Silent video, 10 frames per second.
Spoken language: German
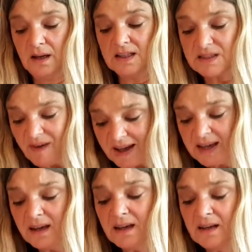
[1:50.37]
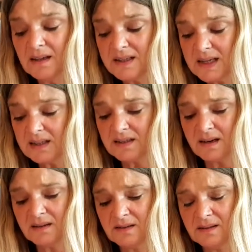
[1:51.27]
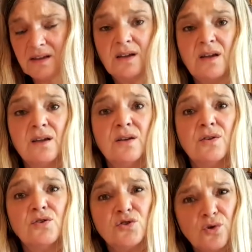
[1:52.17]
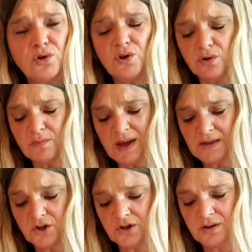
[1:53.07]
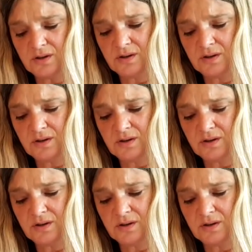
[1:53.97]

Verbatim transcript: Zwei Gesichter, so junge Menschen.